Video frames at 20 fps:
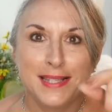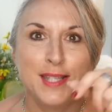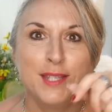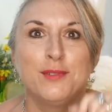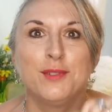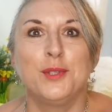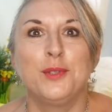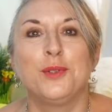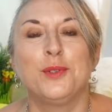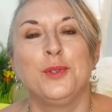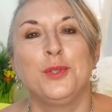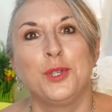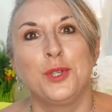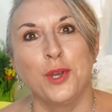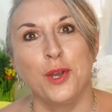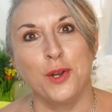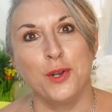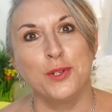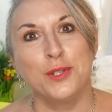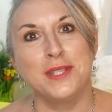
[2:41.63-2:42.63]
C'est votre coup de
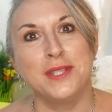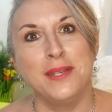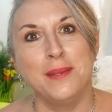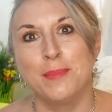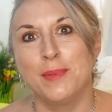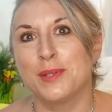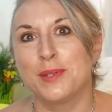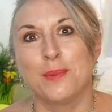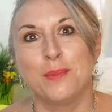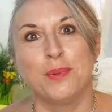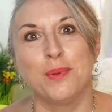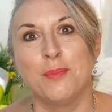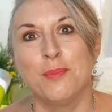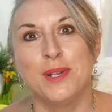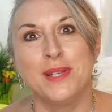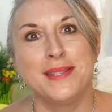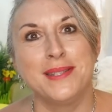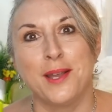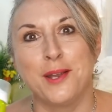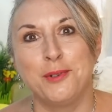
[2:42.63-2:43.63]
cœur aussi, parce que pour
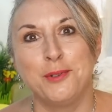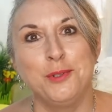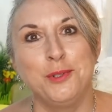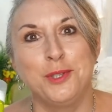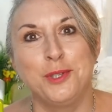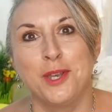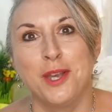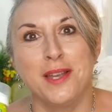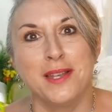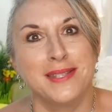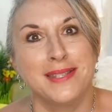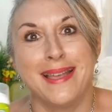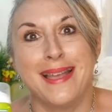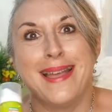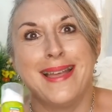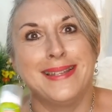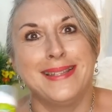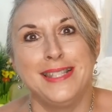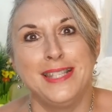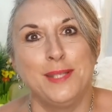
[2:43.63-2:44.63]
moi c'est un coup de cœur, c'est
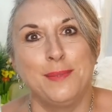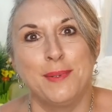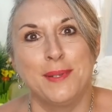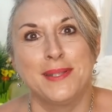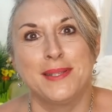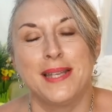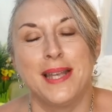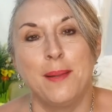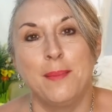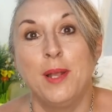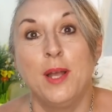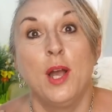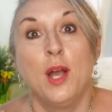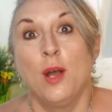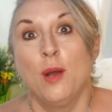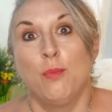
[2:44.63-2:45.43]
indispensable.